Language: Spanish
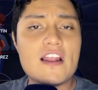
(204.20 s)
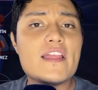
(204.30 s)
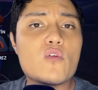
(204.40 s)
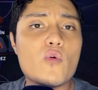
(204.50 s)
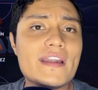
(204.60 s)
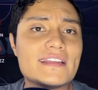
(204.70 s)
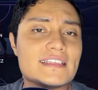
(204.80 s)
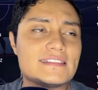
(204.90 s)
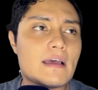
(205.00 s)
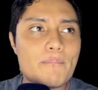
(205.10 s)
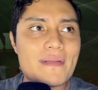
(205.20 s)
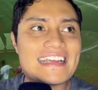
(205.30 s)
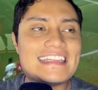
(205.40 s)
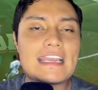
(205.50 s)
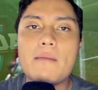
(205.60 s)
de cuentas está
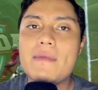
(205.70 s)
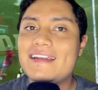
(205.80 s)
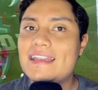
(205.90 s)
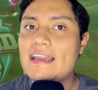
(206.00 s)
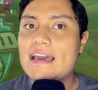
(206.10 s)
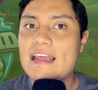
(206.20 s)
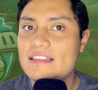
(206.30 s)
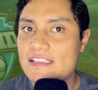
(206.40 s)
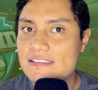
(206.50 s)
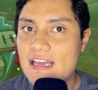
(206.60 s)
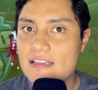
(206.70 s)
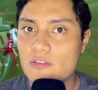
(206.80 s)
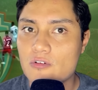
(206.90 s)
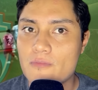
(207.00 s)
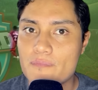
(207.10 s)
prácticamente
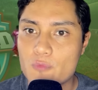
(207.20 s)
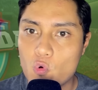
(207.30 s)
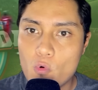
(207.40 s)
garantizando un